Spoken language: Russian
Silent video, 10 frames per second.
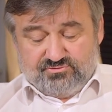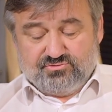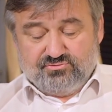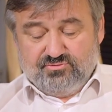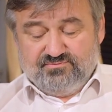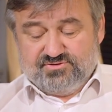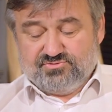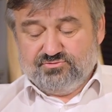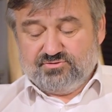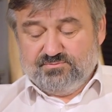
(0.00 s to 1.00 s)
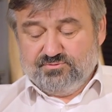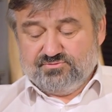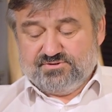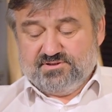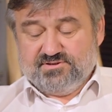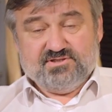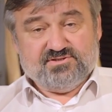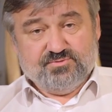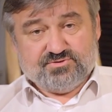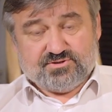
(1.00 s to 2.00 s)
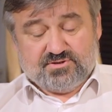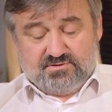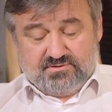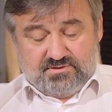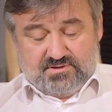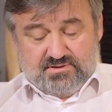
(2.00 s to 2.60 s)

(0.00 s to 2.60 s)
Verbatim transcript: Никто другой в лесу эту работу сделать не сможет.